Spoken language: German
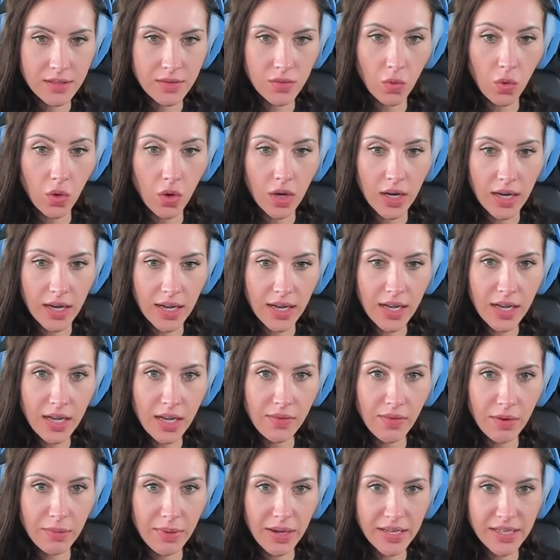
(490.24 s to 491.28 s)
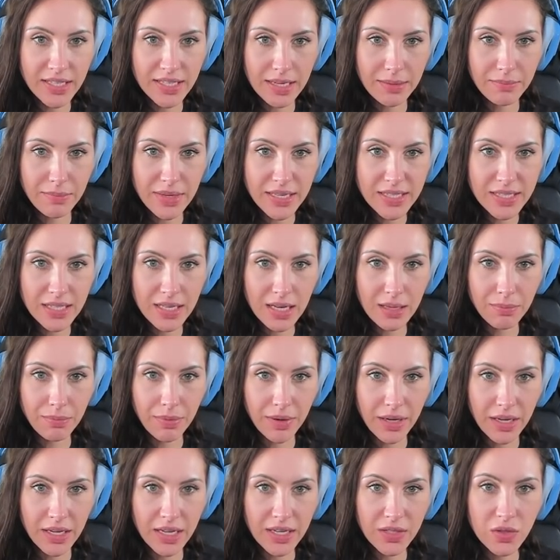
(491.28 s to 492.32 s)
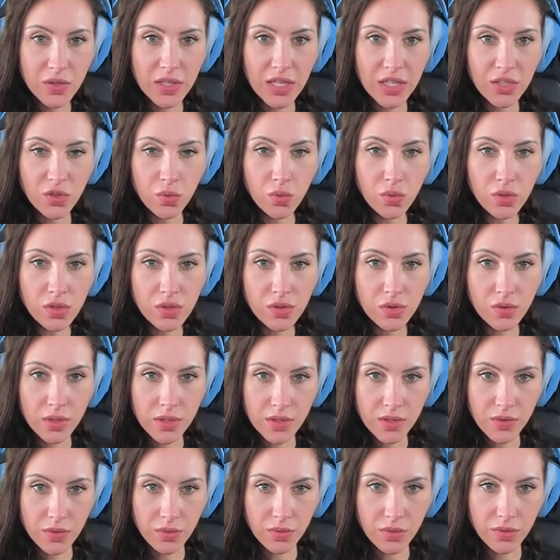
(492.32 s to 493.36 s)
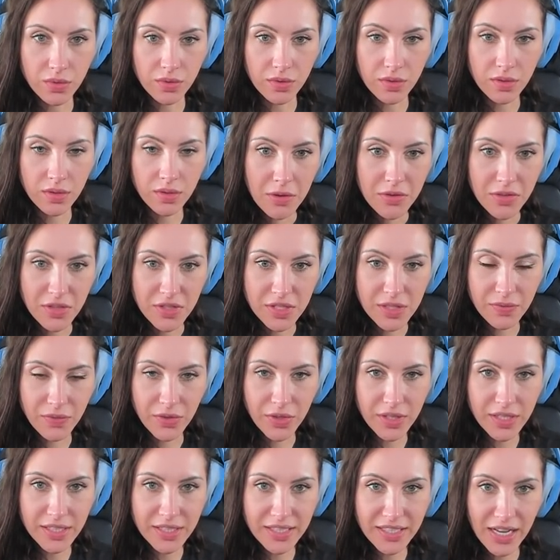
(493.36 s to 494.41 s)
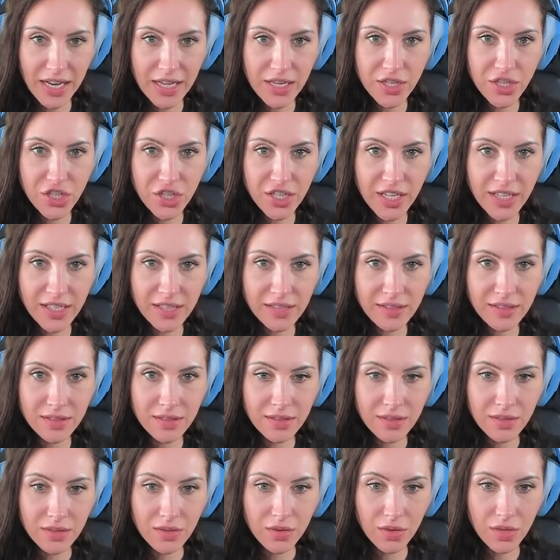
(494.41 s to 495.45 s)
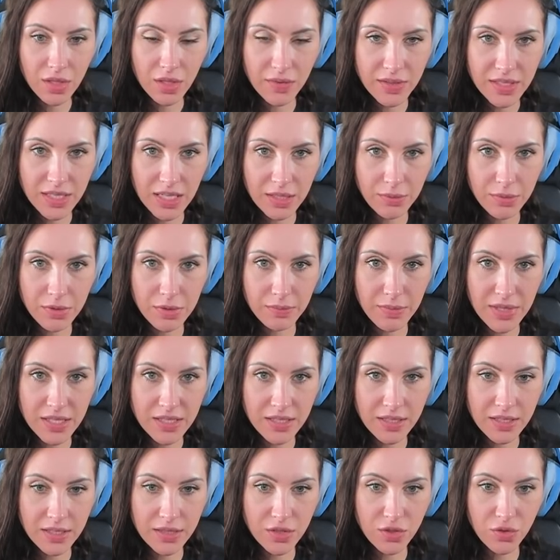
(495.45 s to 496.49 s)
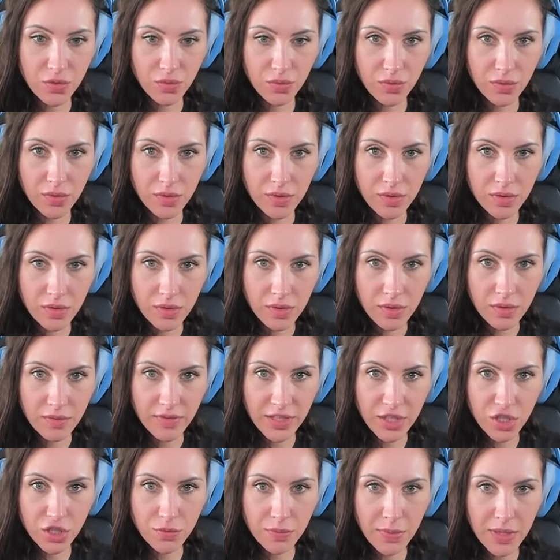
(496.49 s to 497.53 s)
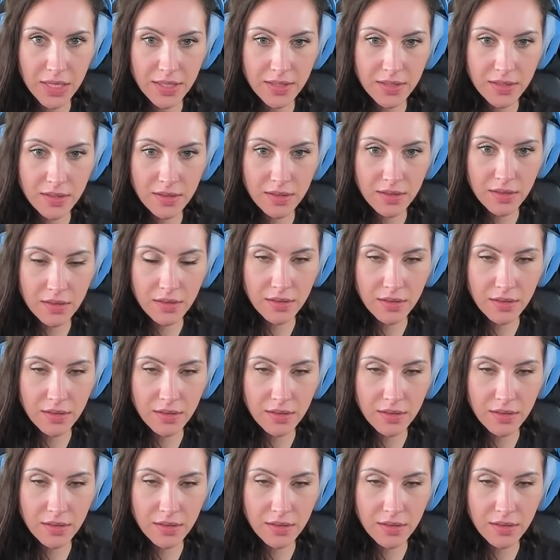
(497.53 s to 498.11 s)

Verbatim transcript: Oha, warum hatte der ein Messer dabei? Achso, der tut nur so. Soll ich ihn wirklich reinstecken? Oder was kann ich mit dem Messer jetzt tun? Wegschmeißen?